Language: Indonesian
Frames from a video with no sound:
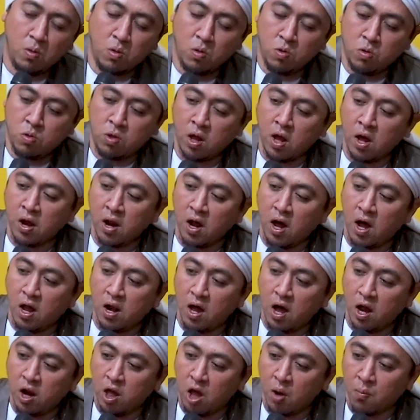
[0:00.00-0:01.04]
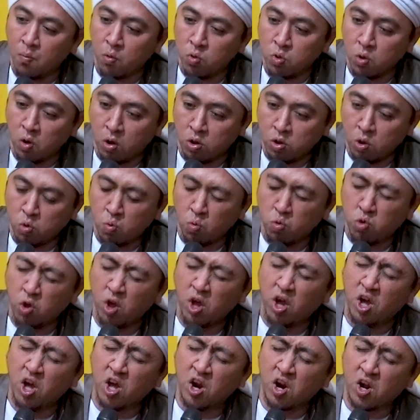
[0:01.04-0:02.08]
Segera hal-hal yang mudorot itu,
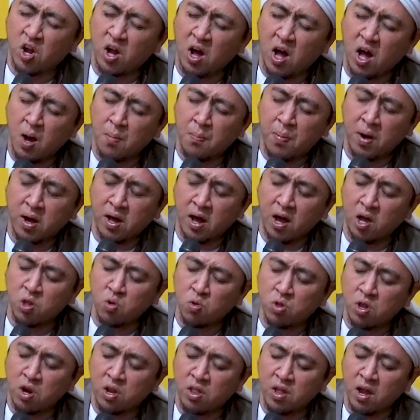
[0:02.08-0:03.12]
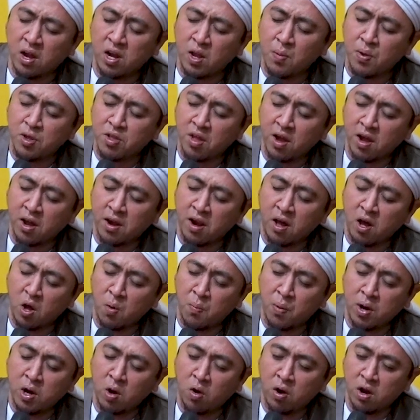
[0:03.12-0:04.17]
sihir apakah itu terjadi bisa kena
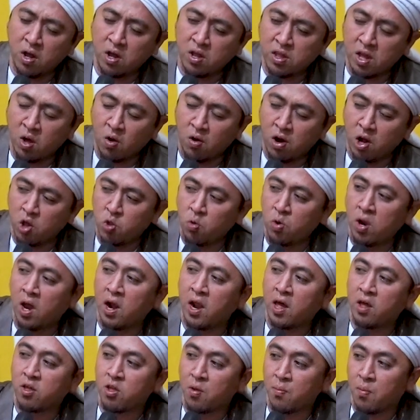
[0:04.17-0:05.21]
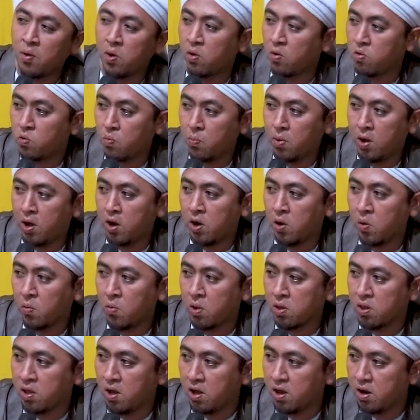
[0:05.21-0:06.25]
kepada orang ketika orang itu lalai sama Allah subhanahu
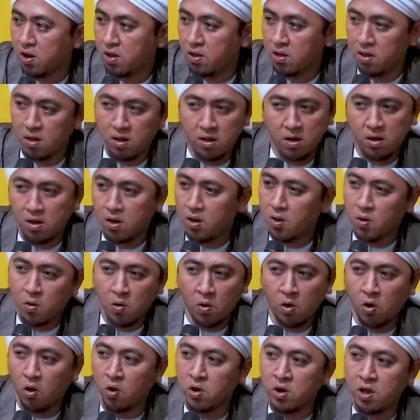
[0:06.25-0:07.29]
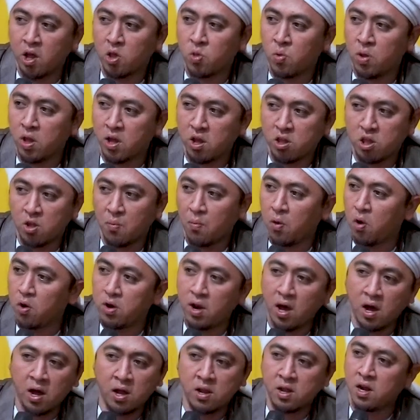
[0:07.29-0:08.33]
wa ta'ala. Kalau dia itu ingat sama
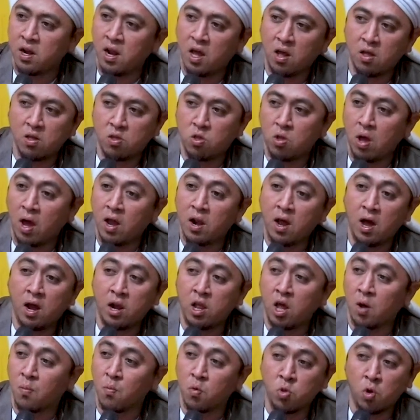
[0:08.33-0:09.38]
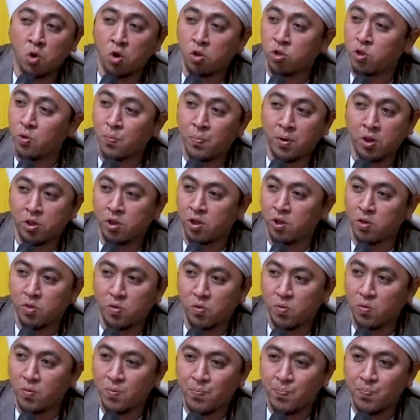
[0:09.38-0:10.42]
Allah, tidak akan kena hal-hal yang mudorot seperti itu.